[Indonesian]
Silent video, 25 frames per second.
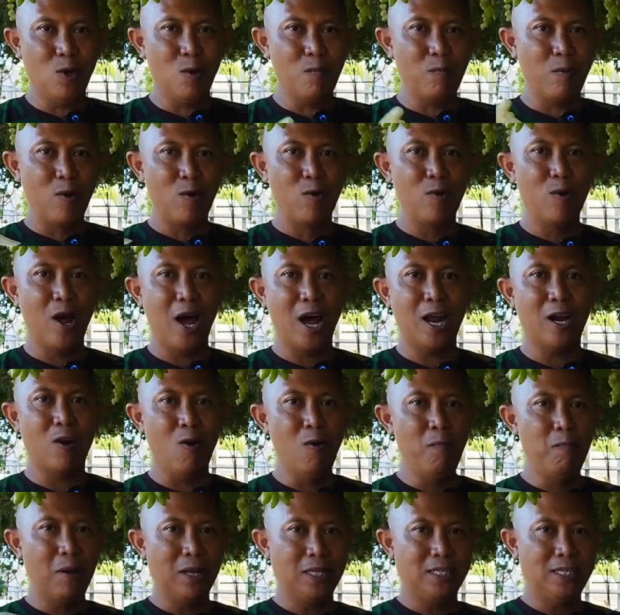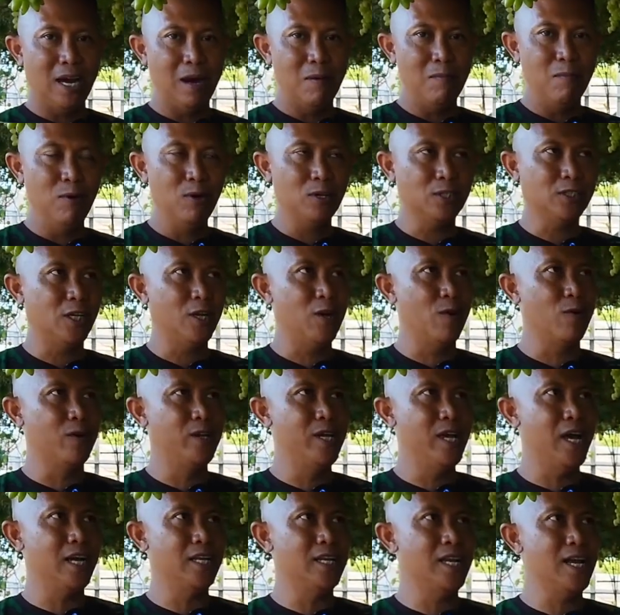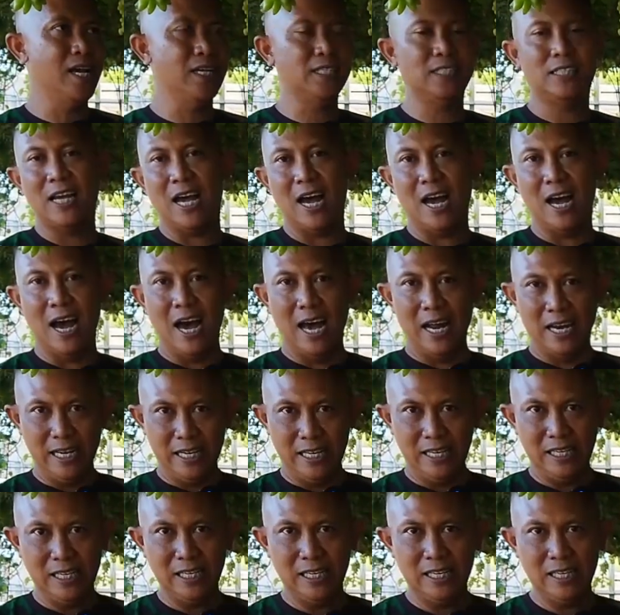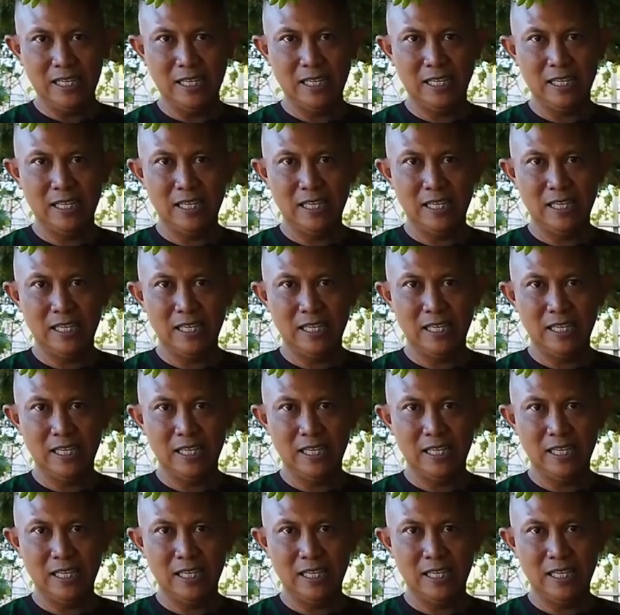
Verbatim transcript: untuk penggunaan obat jamur seyogianya siang hari